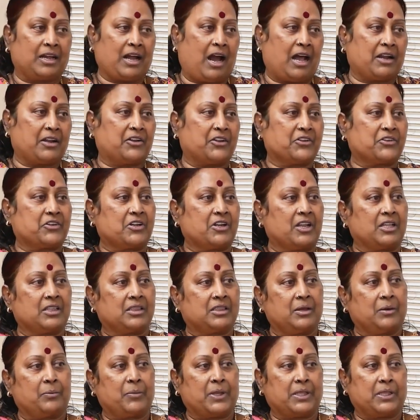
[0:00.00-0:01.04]
ఇంకా ఆర్టిస్టులు
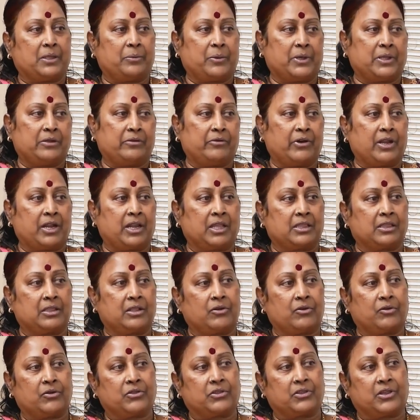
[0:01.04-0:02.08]
అంతా పెద్ద పెద్దవారు
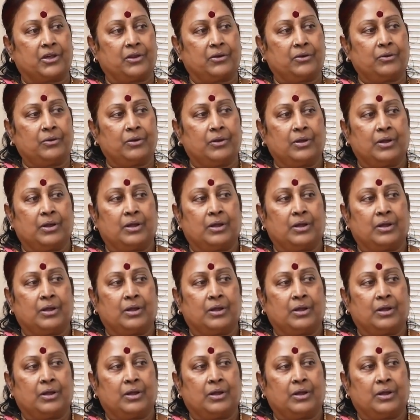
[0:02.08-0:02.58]
అందరూ వచ్చారు